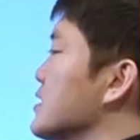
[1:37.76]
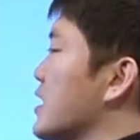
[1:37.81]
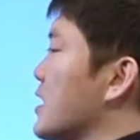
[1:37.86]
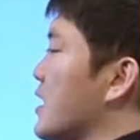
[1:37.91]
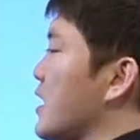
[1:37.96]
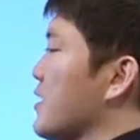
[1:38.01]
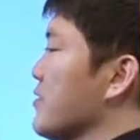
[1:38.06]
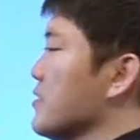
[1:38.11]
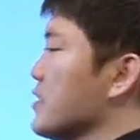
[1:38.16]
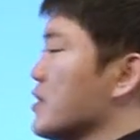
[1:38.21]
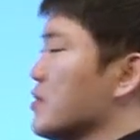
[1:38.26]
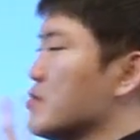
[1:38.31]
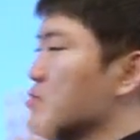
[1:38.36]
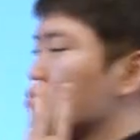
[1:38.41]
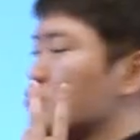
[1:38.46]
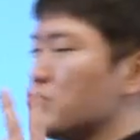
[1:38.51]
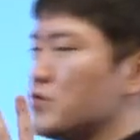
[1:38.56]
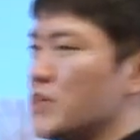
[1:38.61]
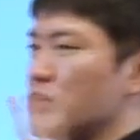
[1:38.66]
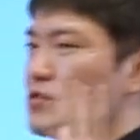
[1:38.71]
자, 한 단어,
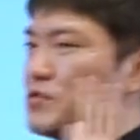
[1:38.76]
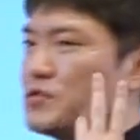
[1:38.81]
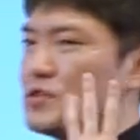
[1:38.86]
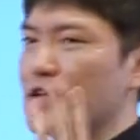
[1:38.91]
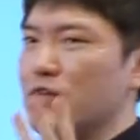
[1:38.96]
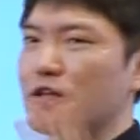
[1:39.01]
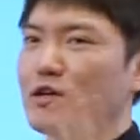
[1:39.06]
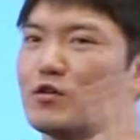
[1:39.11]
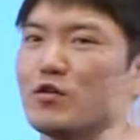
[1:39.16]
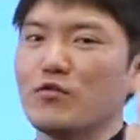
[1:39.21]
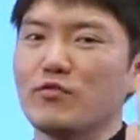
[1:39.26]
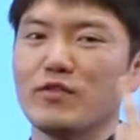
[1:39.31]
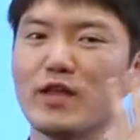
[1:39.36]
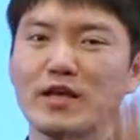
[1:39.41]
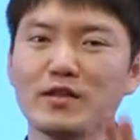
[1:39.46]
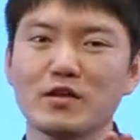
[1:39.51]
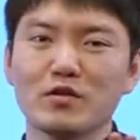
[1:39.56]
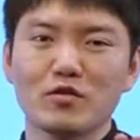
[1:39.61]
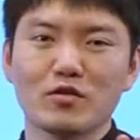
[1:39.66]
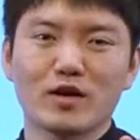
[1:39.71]
두 단어, 세 단어,
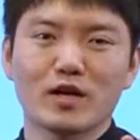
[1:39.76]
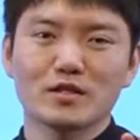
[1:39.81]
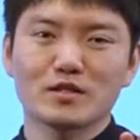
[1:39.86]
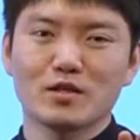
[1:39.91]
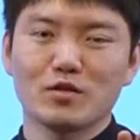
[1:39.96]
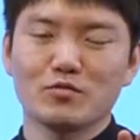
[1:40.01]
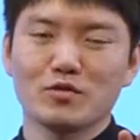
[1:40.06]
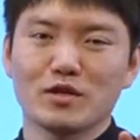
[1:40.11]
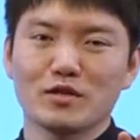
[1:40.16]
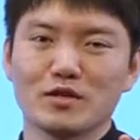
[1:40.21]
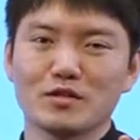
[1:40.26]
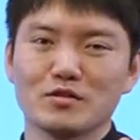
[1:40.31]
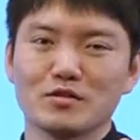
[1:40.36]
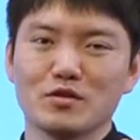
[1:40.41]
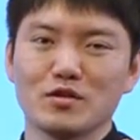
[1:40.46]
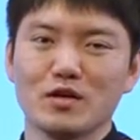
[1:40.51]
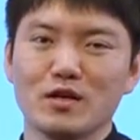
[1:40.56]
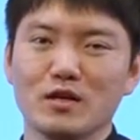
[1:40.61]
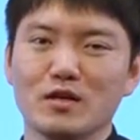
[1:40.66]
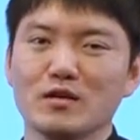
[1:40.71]
네 단어까지 나온다
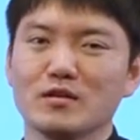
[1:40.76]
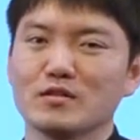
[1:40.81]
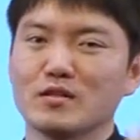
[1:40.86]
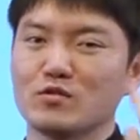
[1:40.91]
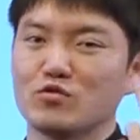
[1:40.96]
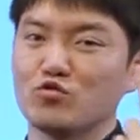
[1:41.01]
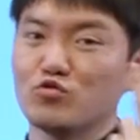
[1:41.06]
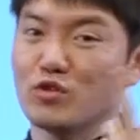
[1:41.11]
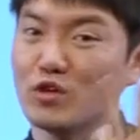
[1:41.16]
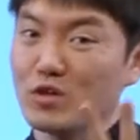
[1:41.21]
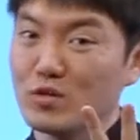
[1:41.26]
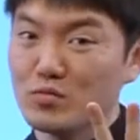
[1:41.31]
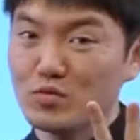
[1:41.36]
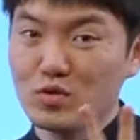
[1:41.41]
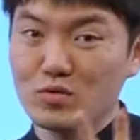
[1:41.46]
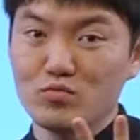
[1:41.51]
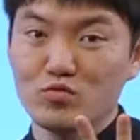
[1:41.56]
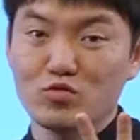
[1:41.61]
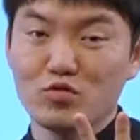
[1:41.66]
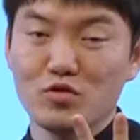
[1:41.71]
그랬죠. 자, 두
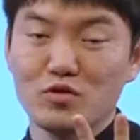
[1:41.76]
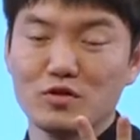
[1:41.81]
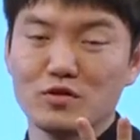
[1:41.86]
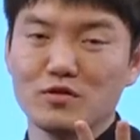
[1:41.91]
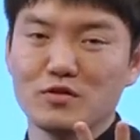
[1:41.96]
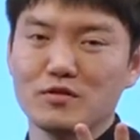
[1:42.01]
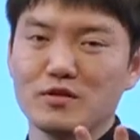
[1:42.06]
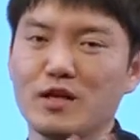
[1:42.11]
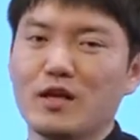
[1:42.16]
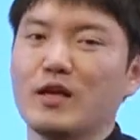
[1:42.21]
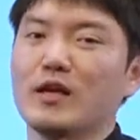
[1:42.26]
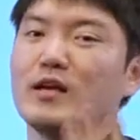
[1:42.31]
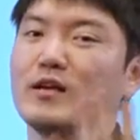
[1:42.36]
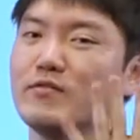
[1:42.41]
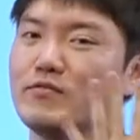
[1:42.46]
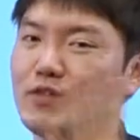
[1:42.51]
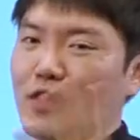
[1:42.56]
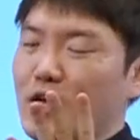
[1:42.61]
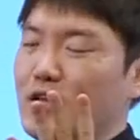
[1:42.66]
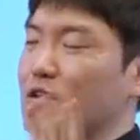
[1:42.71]
단어부터 묶고 있는 건데
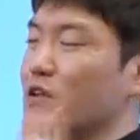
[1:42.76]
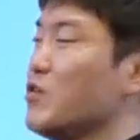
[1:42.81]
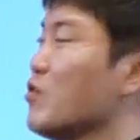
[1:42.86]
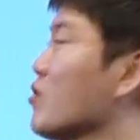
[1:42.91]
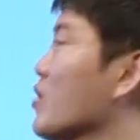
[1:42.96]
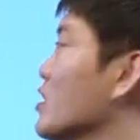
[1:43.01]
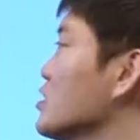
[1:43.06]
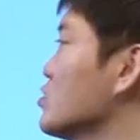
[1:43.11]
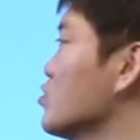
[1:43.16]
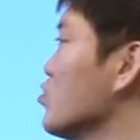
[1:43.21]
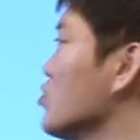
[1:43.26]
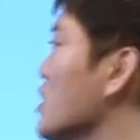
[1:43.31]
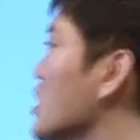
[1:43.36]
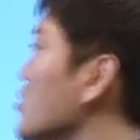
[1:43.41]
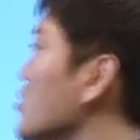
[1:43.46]
네 단어까지도